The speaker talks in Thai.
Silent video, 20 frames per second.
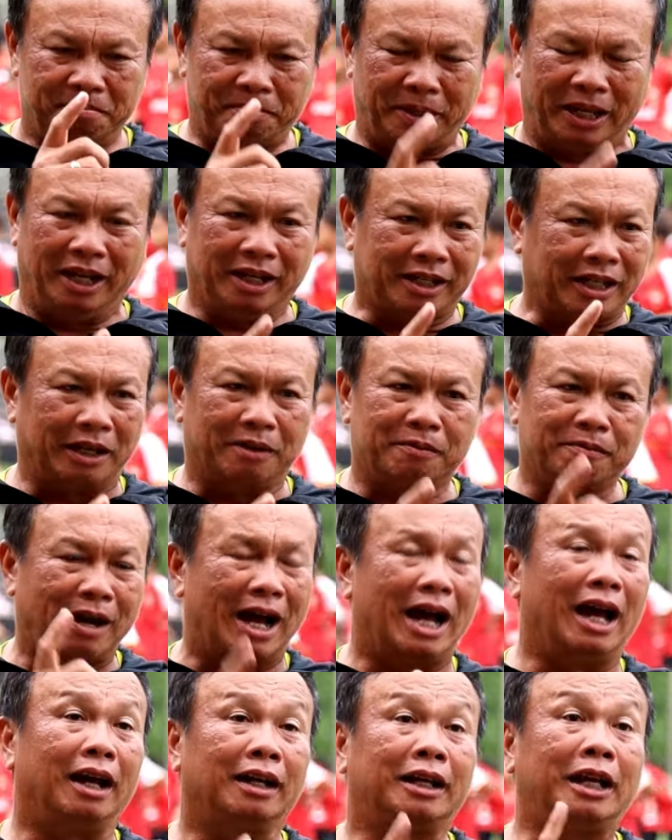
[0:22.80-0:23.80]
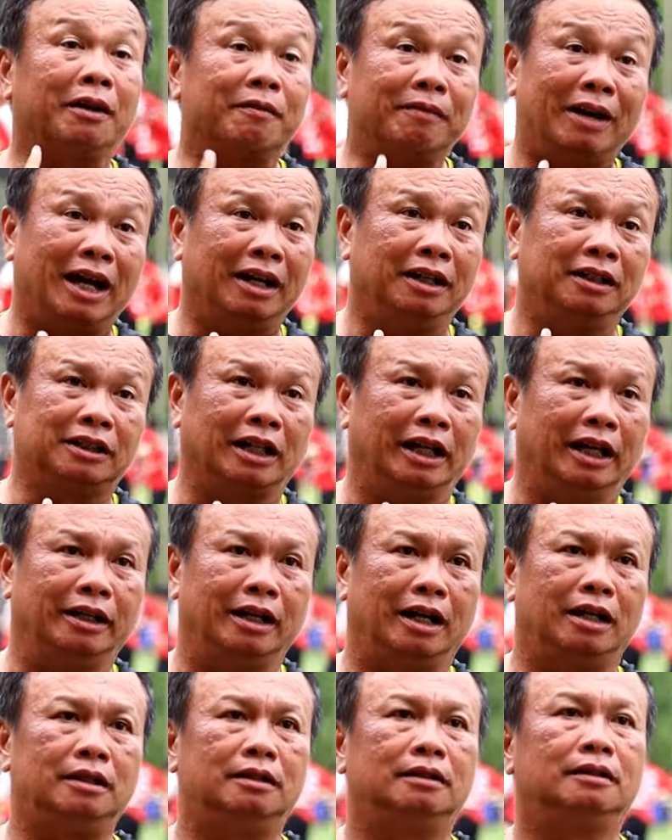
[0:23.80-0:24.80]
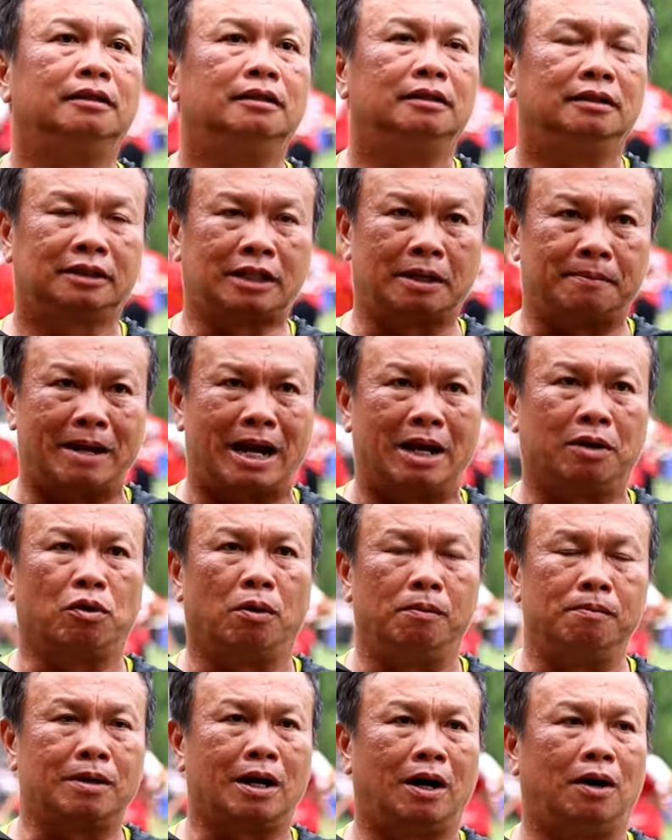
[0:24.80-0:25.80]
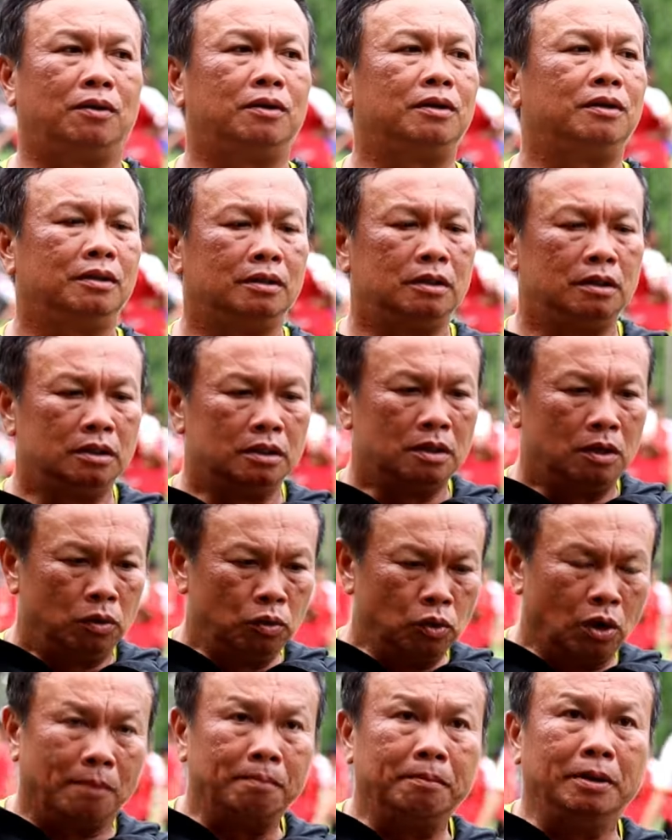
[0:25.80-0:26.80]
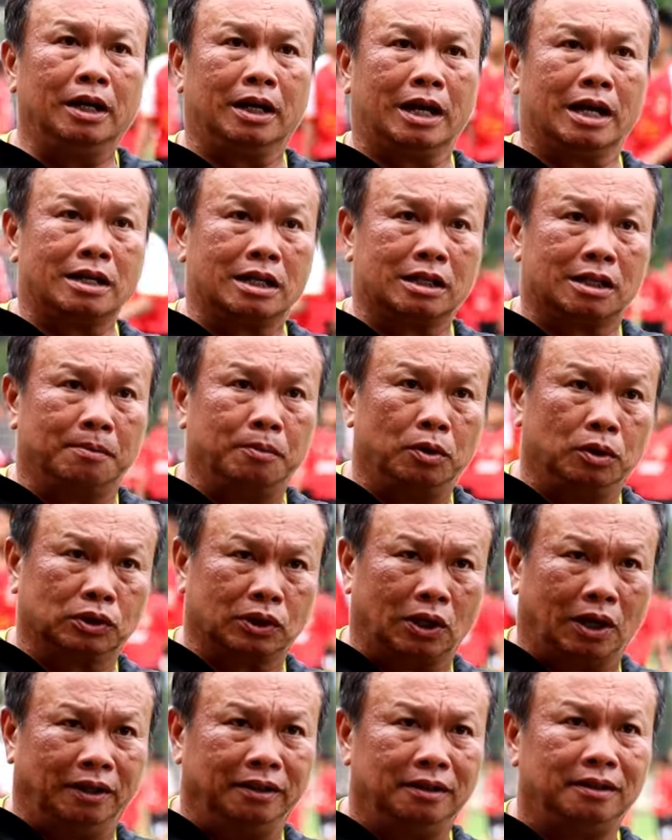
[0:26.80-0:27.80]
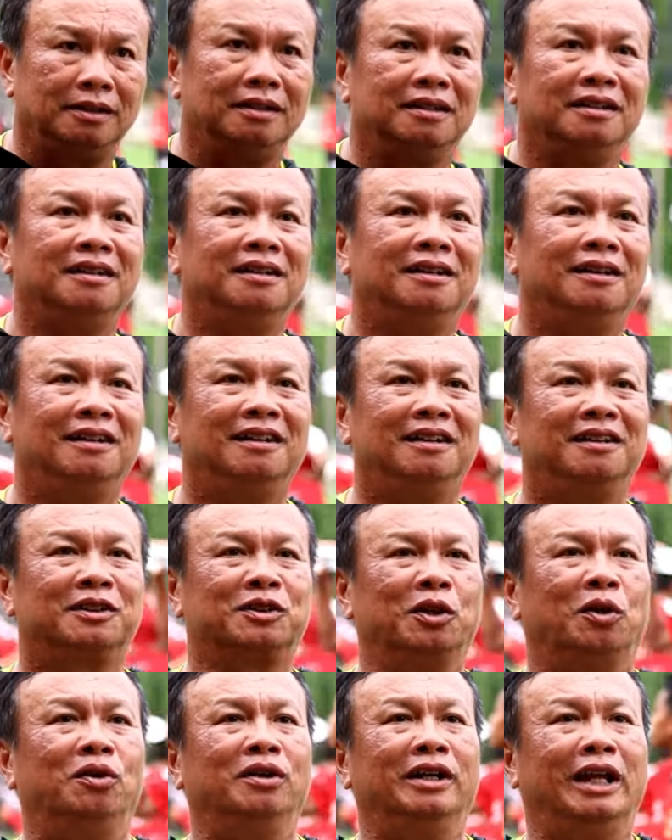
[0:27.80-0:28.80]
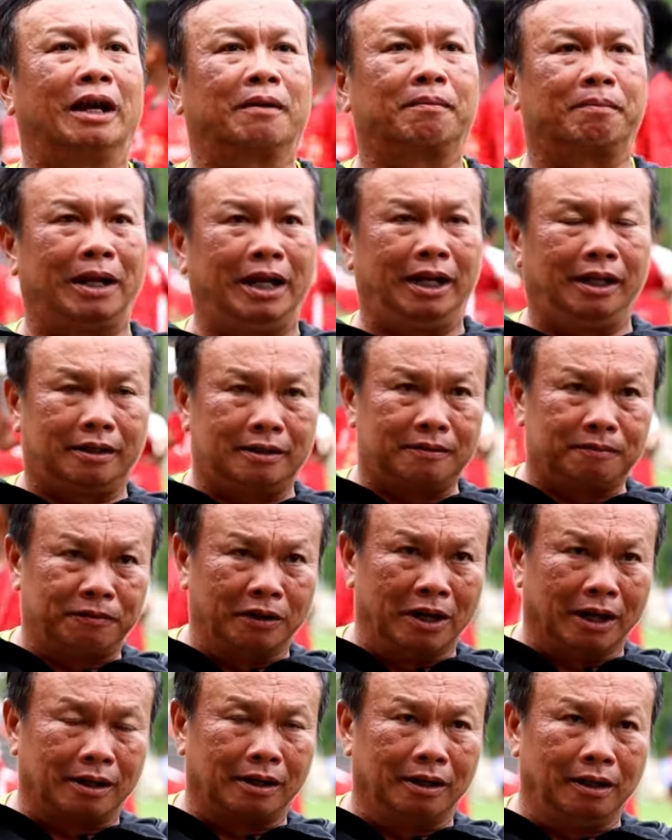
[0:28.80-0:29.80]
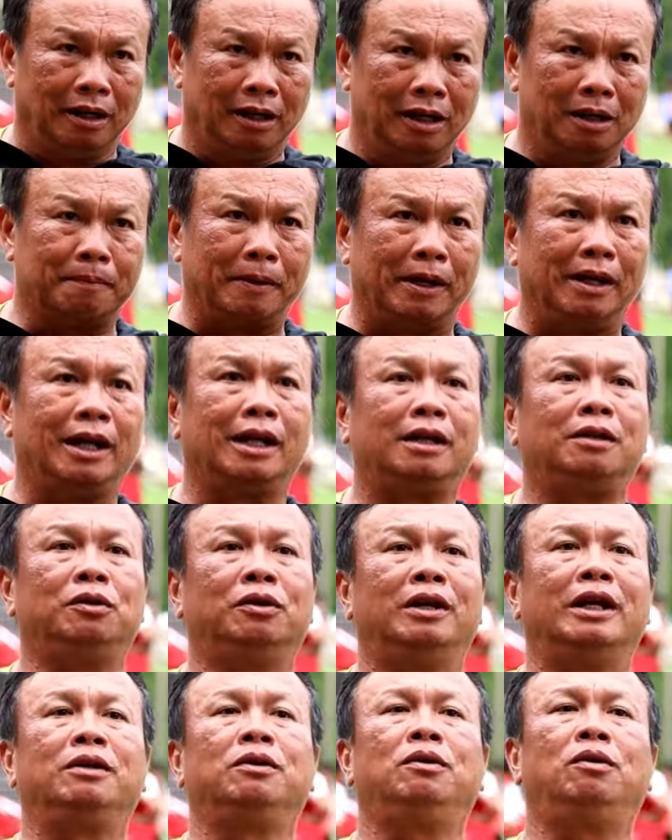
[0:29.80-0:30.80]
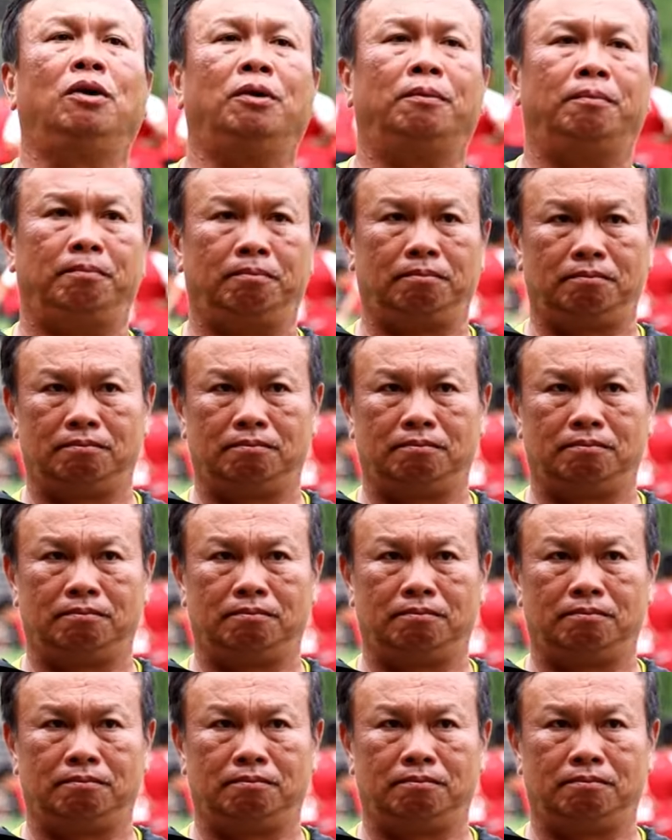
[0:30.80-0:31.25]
พี่คิดว่าคิดว่าเฉยๆนะสมาคมเขาร่วมมือกันกับสโมสรส่งเด็กไปฝึกหรือไปเล่นอยู่ในยุโรป